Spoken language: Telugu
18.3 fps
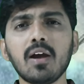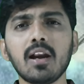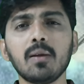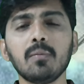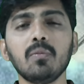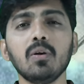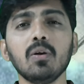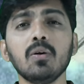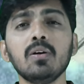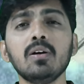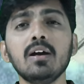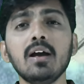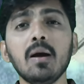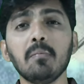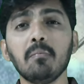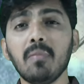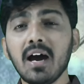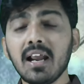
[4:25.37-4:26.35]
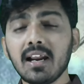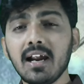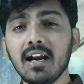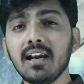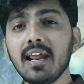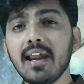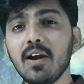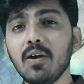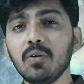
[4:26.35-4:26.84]
పురాణంలో
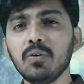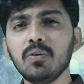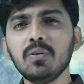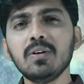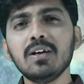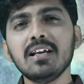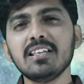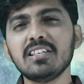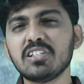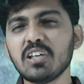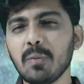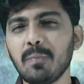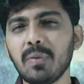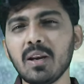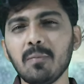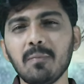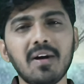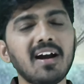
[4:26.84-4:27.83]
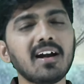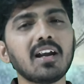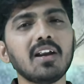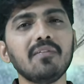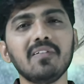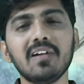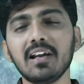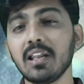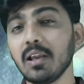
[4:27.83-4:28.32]
మార్కండేయుడు చెప్పిన మాటలు
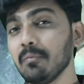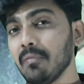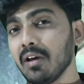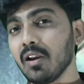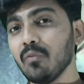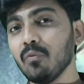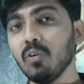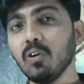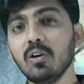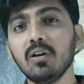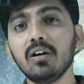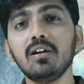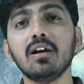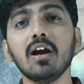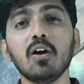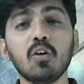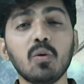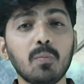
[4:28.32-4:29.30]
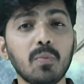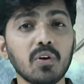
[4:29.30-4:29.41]
వింటే మన ఒళ్ళు గగురు